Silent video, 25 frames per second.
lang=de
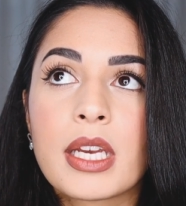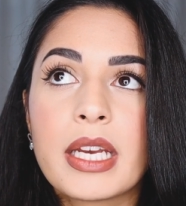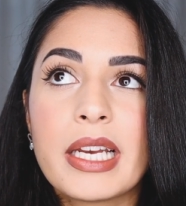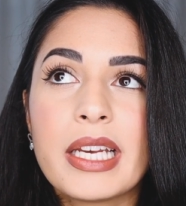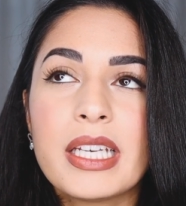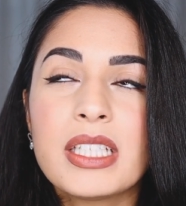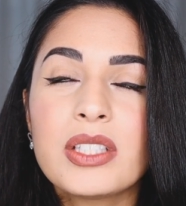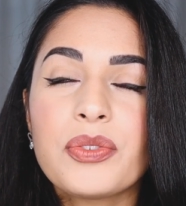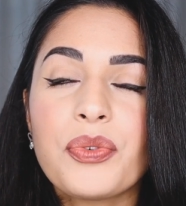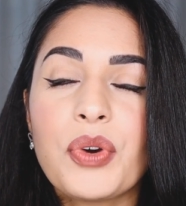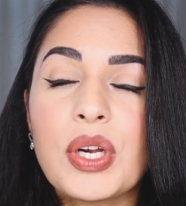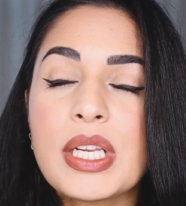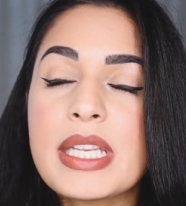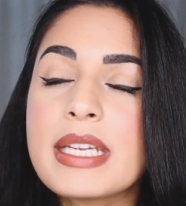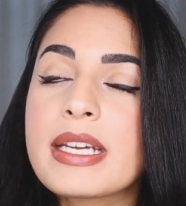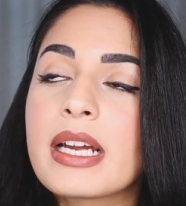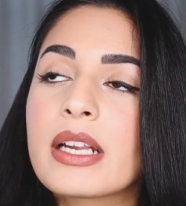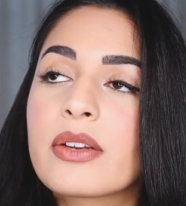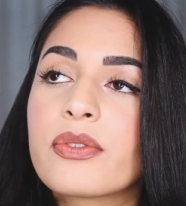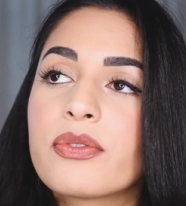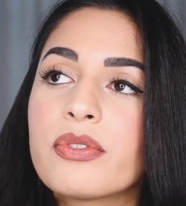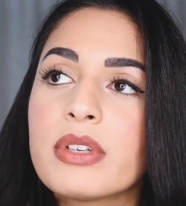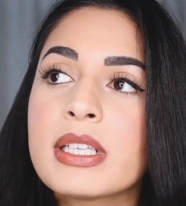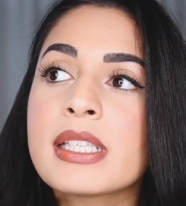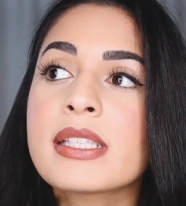ich wollte
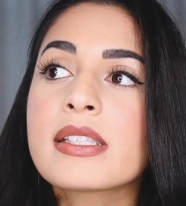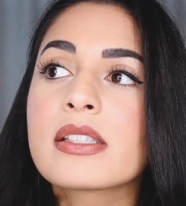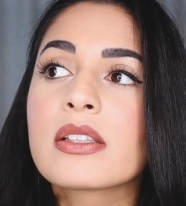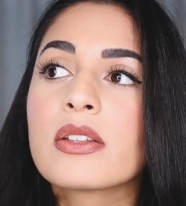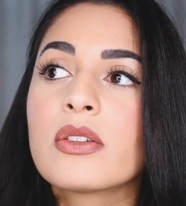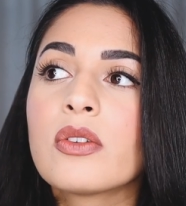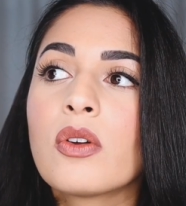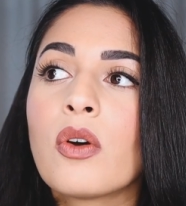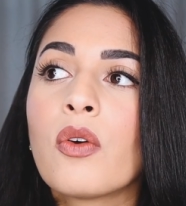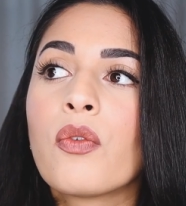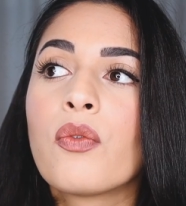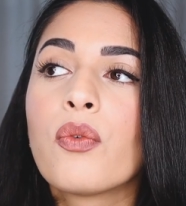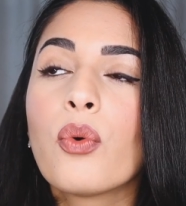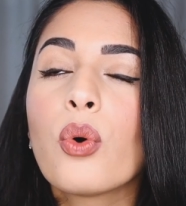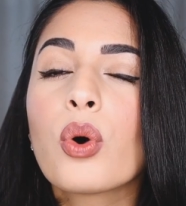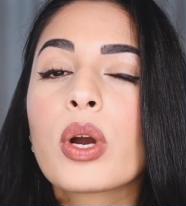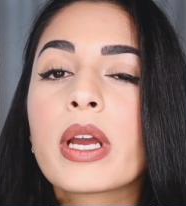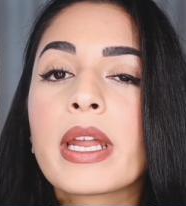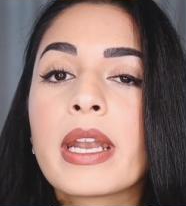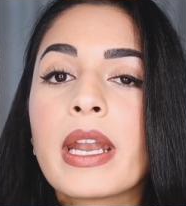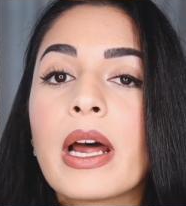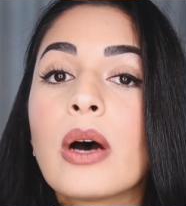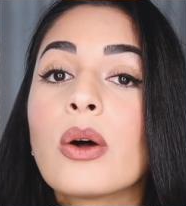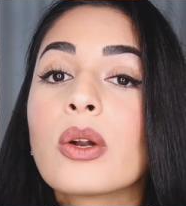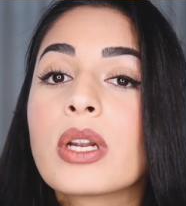halt wissen, wo
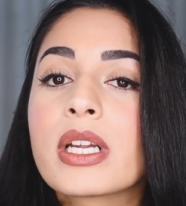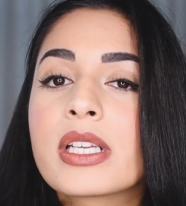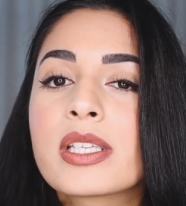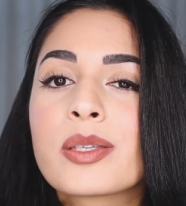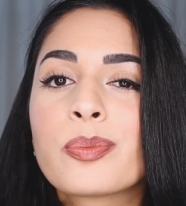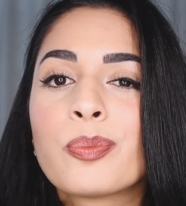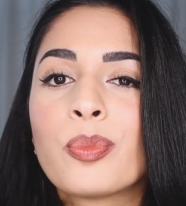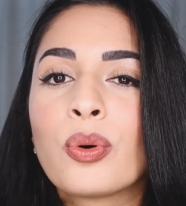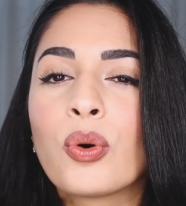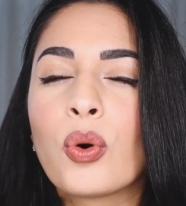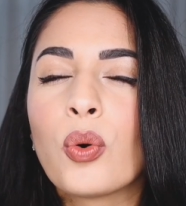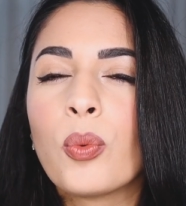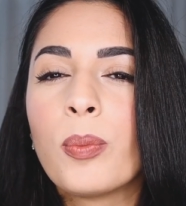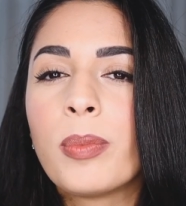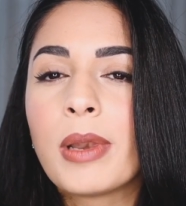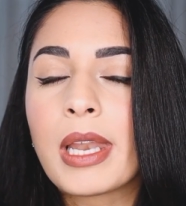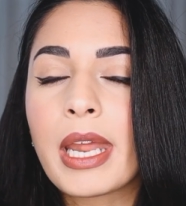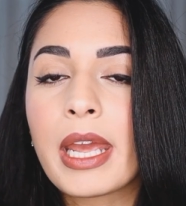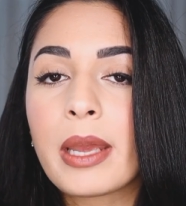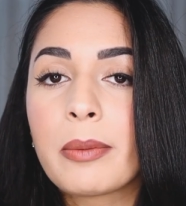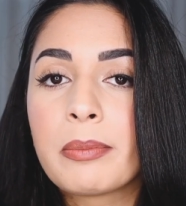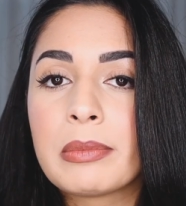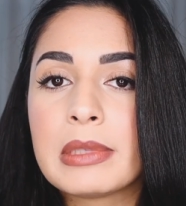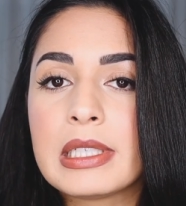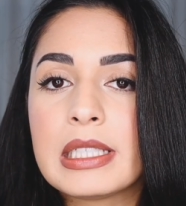genau das
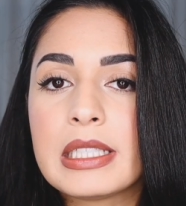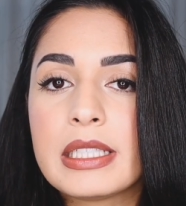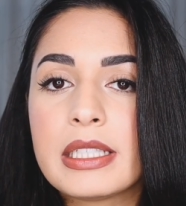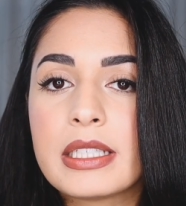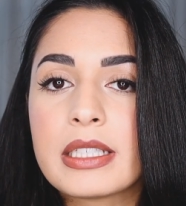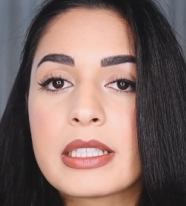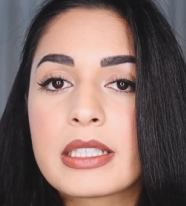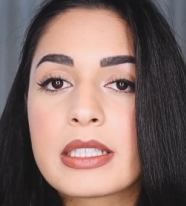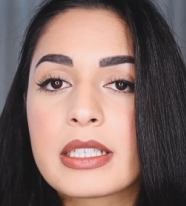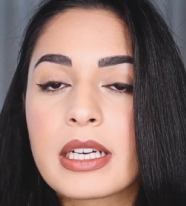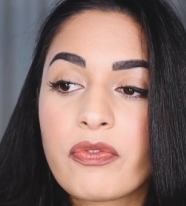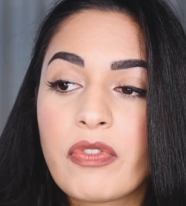Problem liegt.